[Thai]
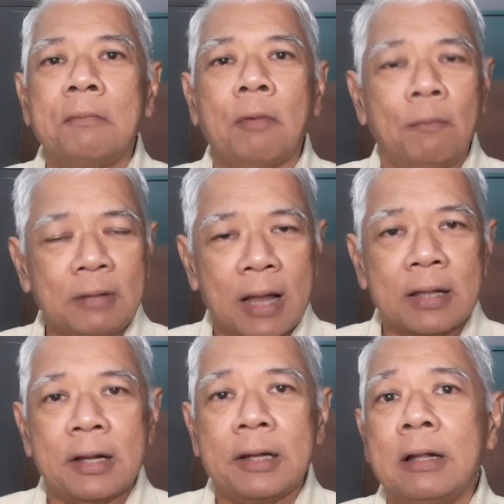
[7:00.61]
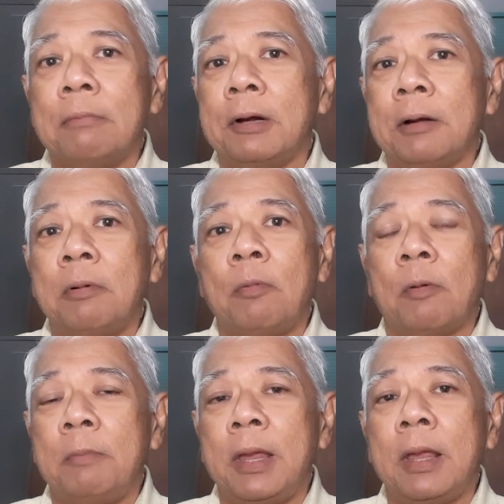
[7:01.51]
ผมตัดสิเสมอเพราะผ
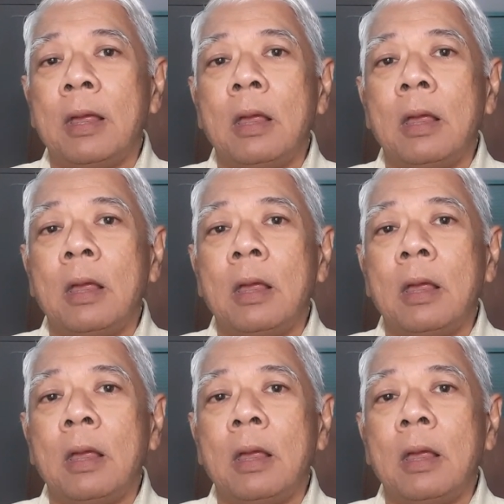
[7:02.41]
มมี